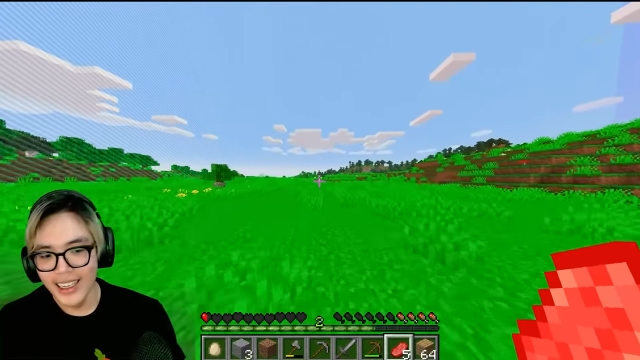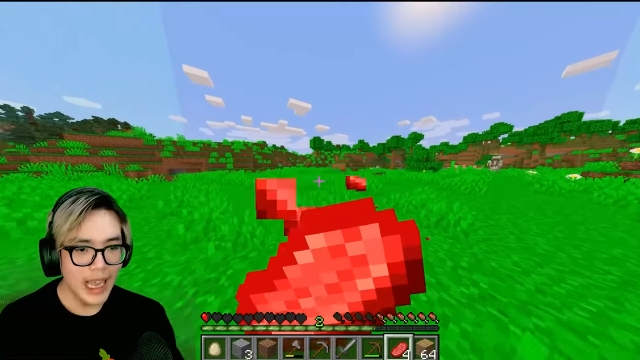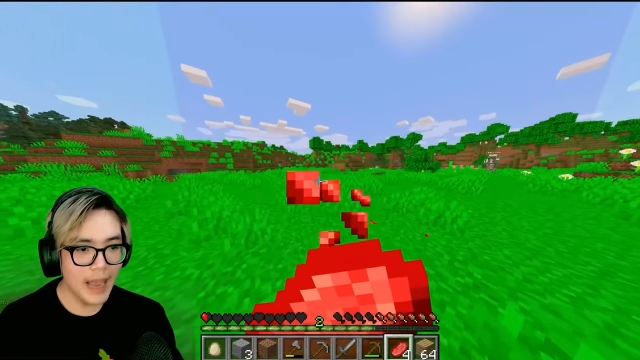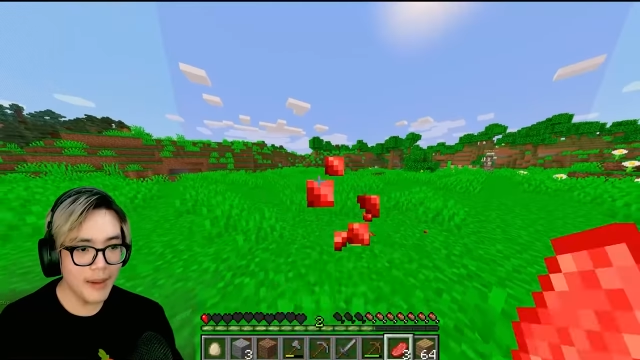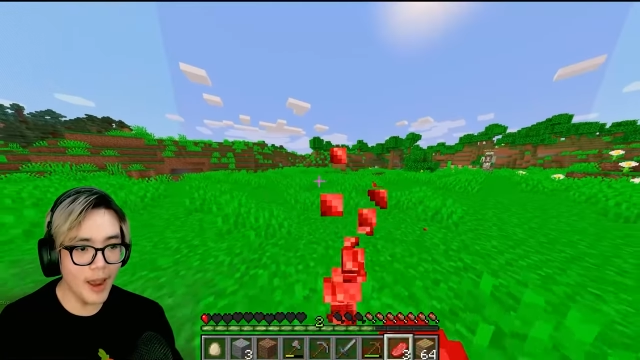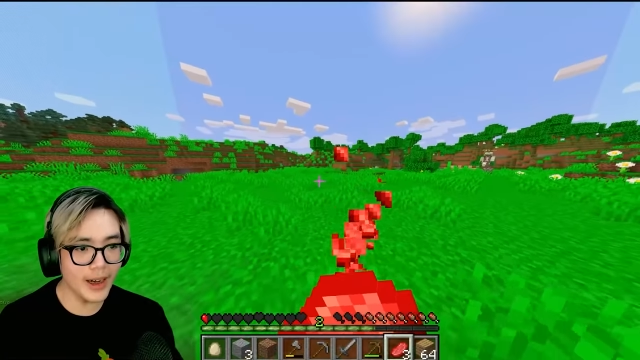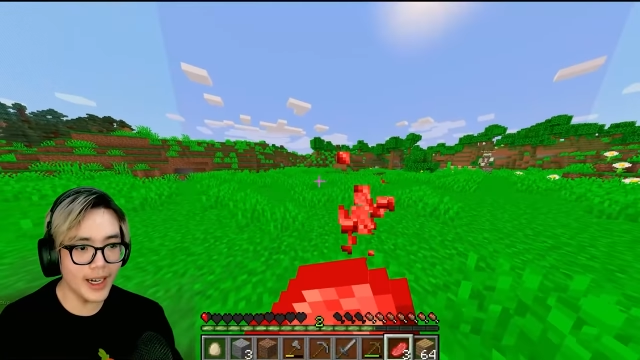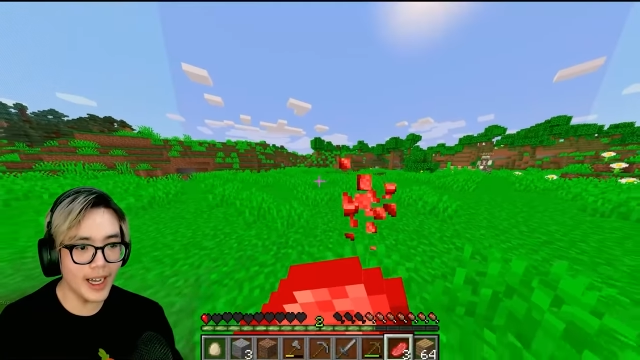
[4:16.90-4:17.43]

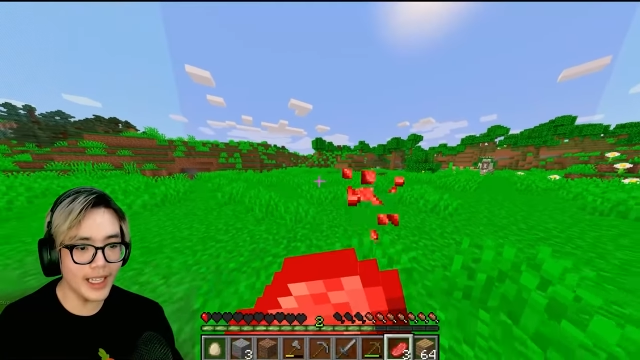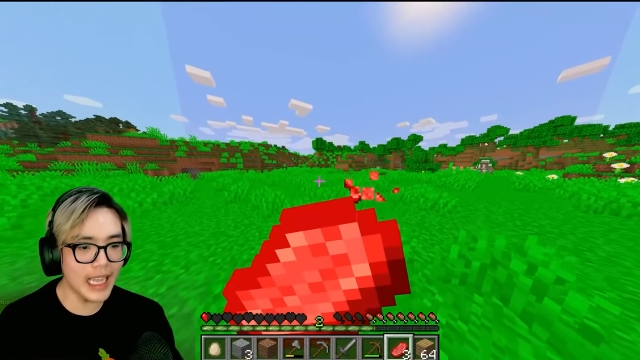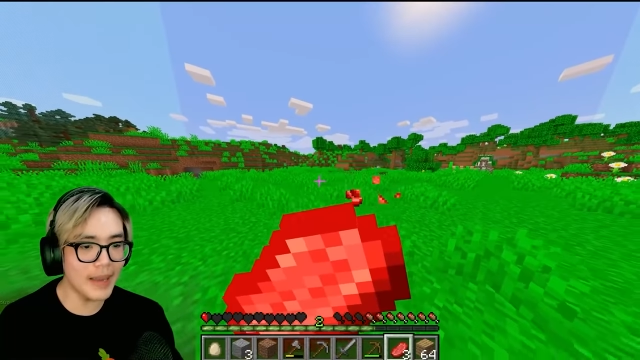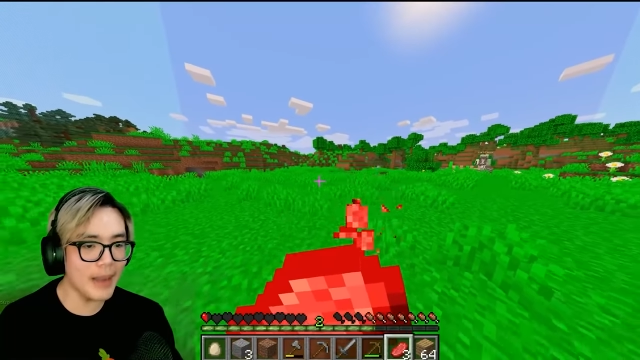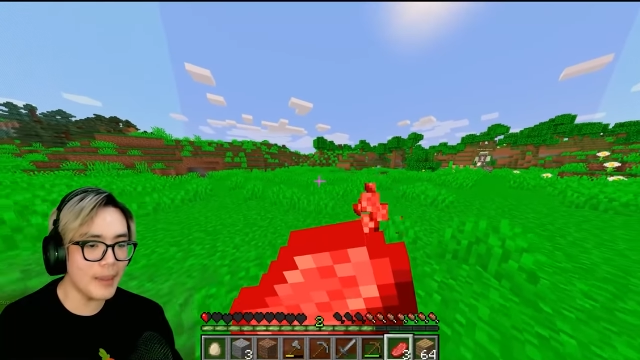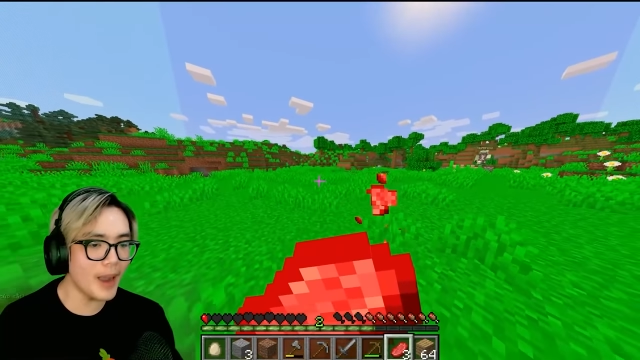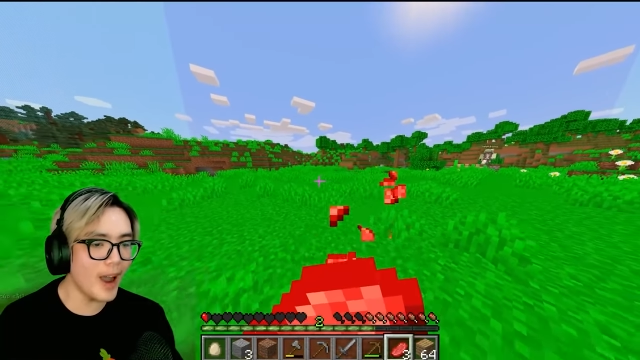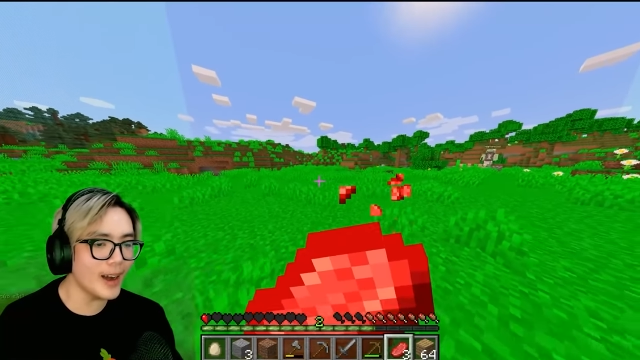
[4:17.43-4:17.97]
em còn nửa
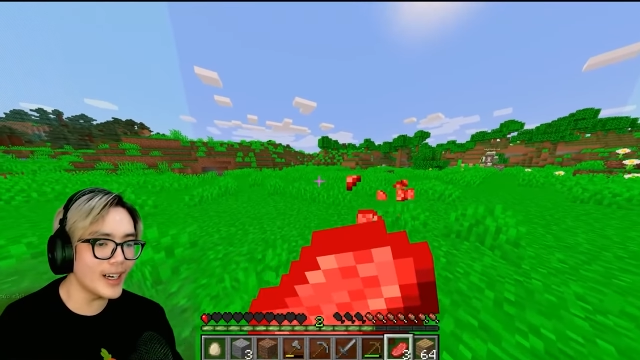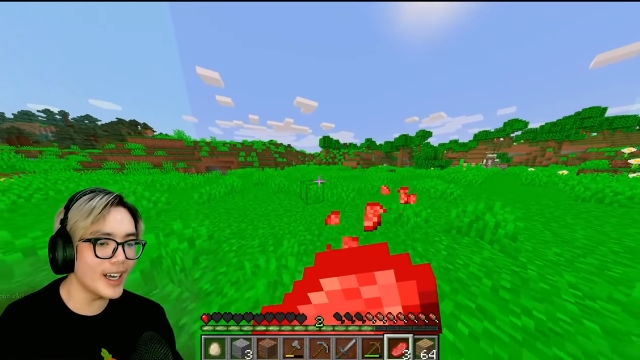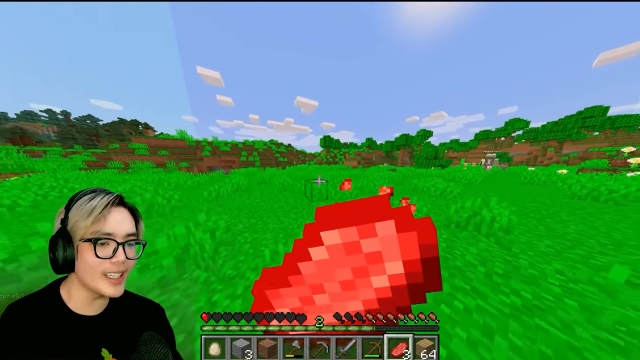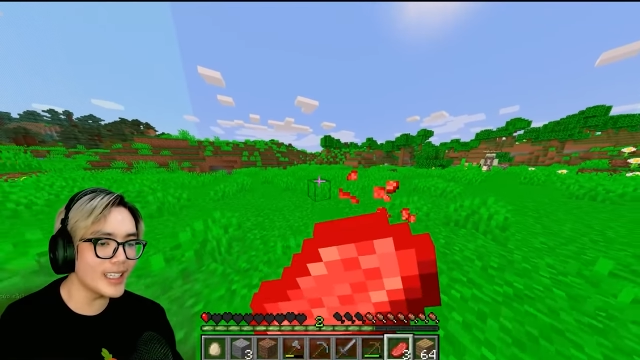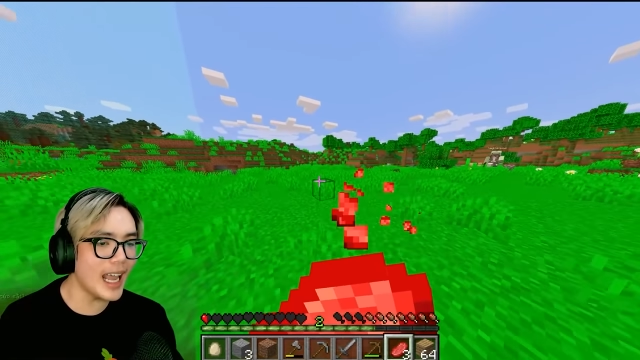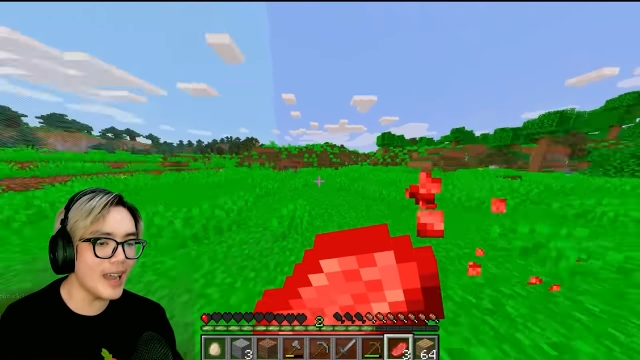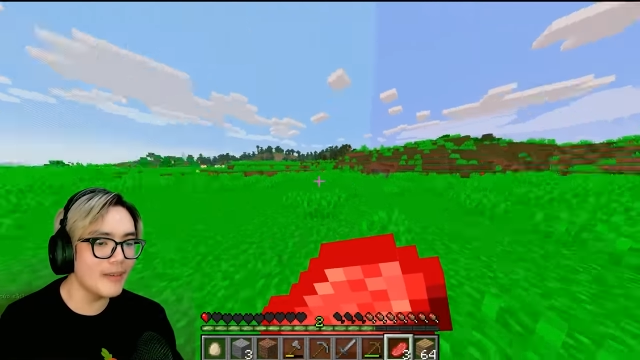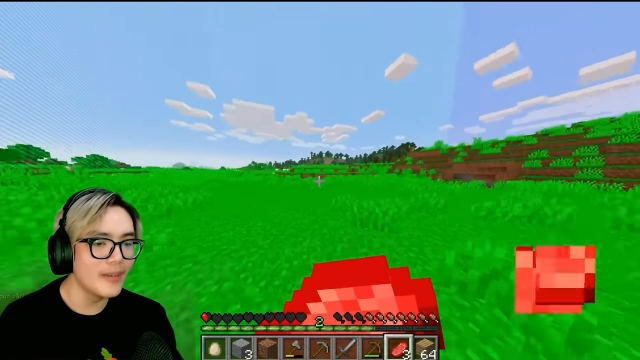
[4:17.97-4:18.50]
tim em còn nửa
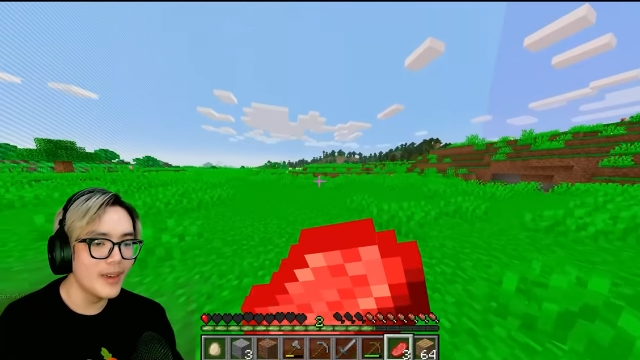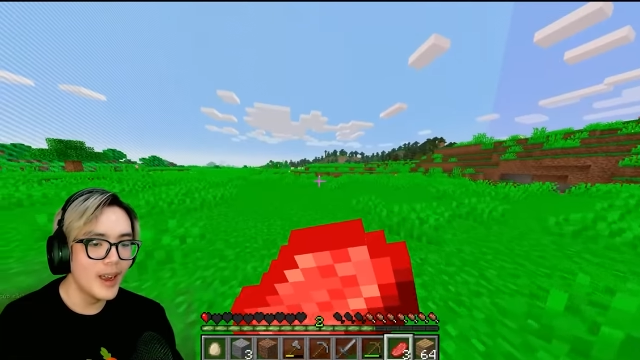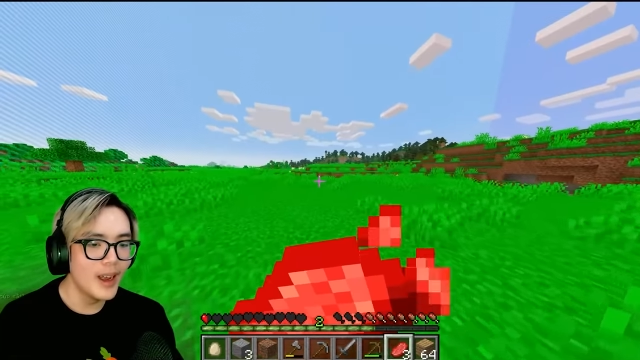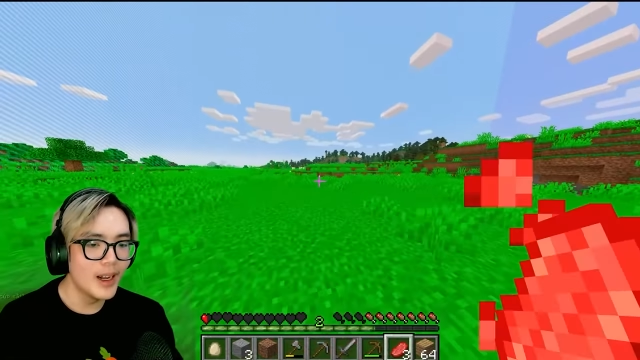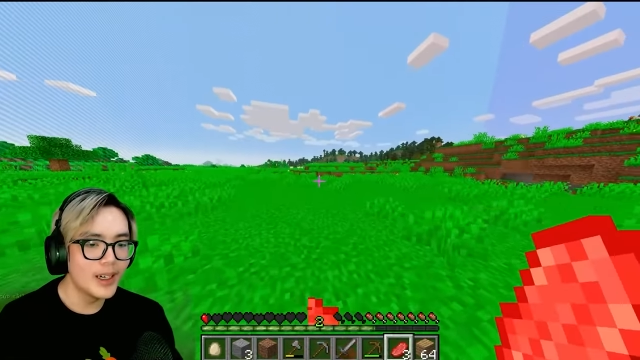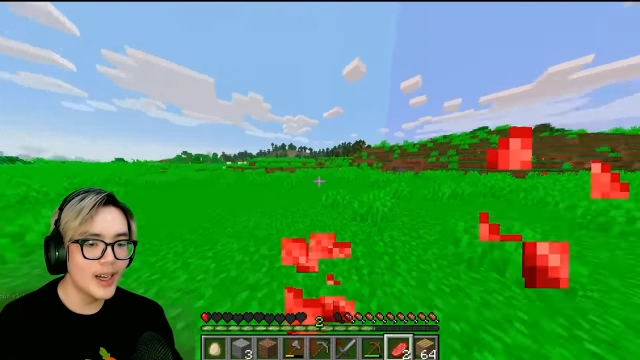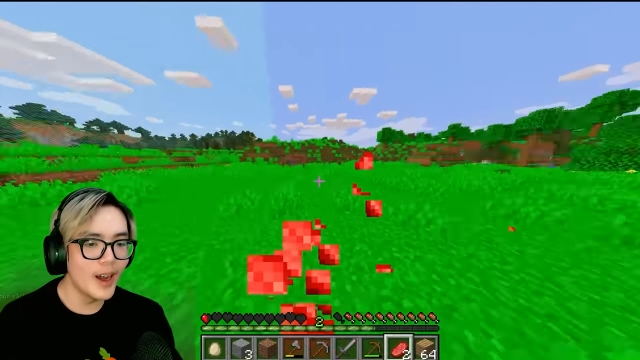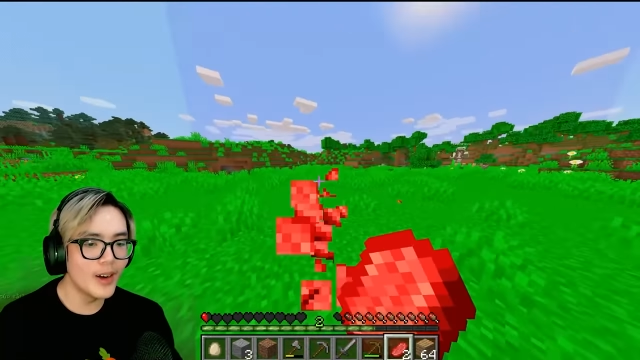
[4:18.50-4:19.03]
tim à,
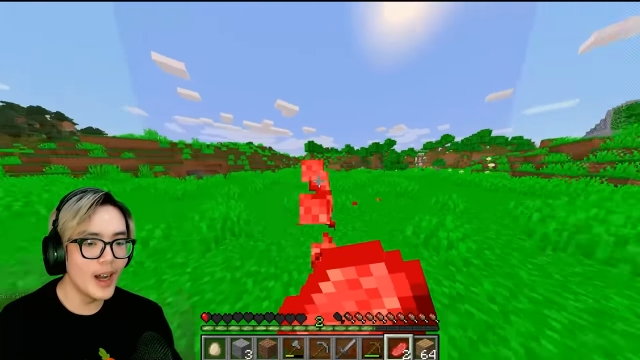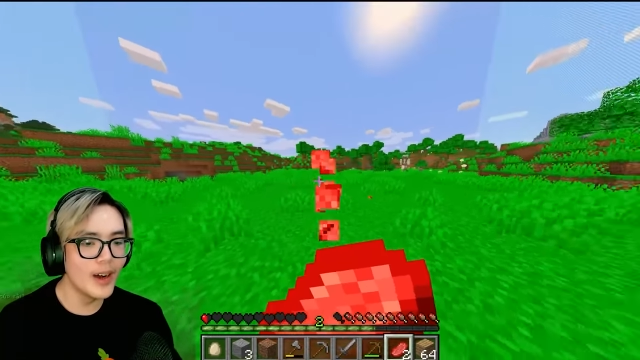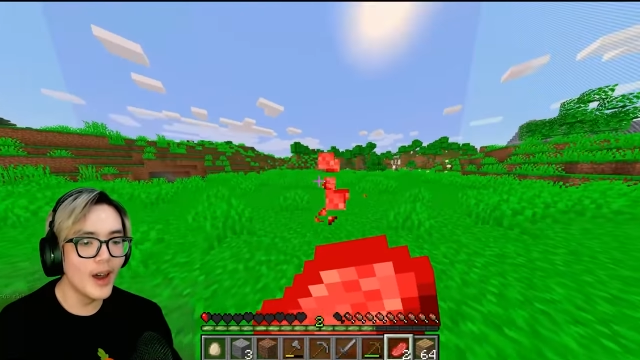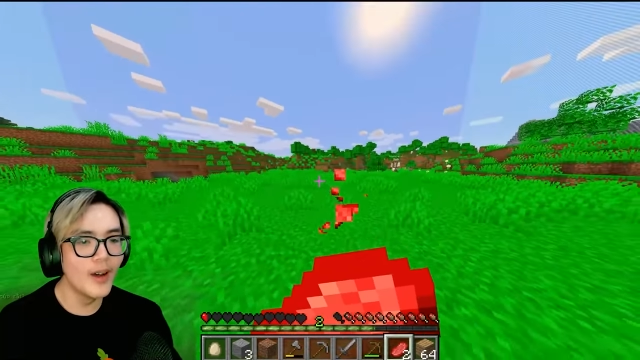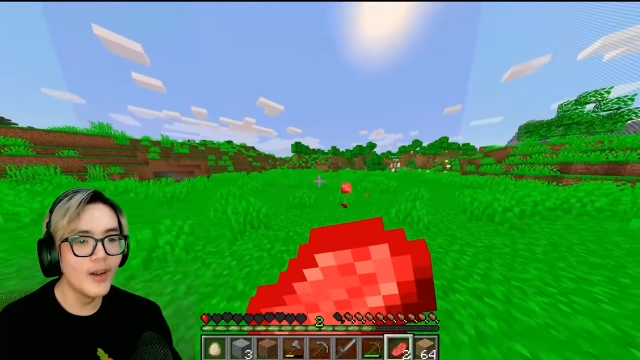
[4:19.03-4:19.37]
no no